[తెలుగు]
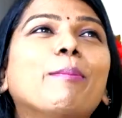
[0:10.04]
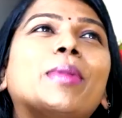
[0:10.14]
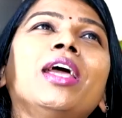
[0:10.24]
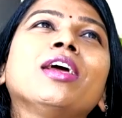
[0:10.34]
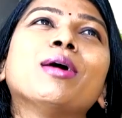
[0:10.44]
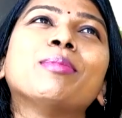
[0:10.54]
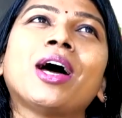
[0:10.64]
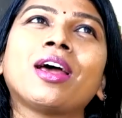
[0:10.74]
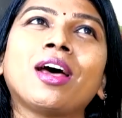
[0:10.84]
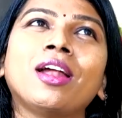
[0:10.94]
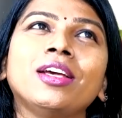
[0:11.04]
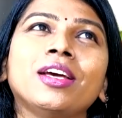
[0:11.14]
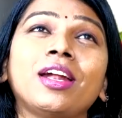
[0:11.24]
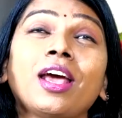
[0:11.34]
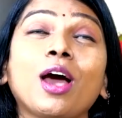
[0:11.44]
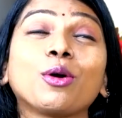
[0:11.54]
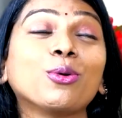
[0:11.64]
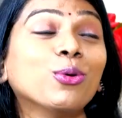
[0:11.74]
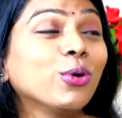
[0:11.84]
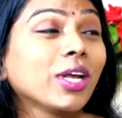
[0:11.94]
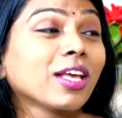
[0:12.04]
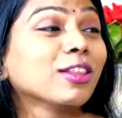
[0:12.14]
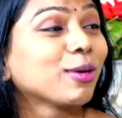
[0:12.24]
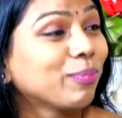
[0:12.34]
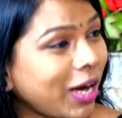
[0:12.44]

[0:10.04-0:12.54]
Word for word: అమ్మాయిగా మారాలి అనే ఆ కోరిక ఎంత